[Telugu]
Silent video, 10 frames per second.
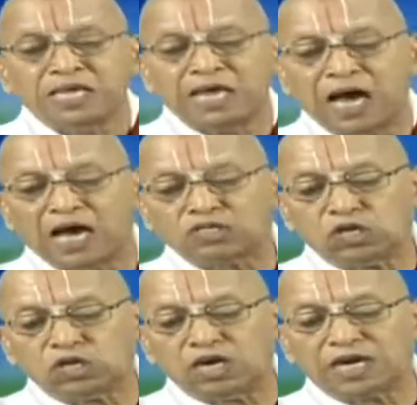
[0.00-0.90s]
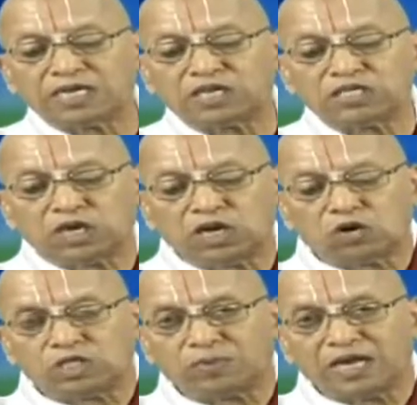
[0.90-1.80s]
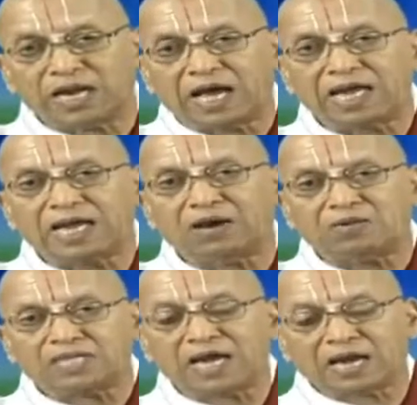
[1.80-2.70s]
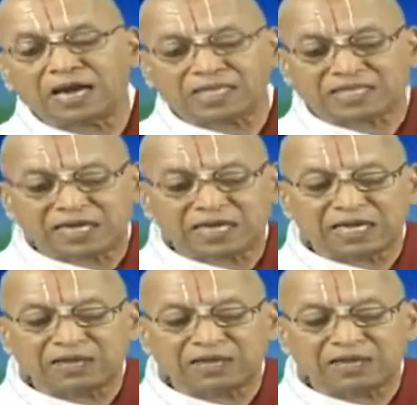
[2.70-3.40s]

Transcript: ఈ ఆశ్రితులను రక్షించడం కోసమని ఇలా ఎన్ని అవతారాలు ఎత్తి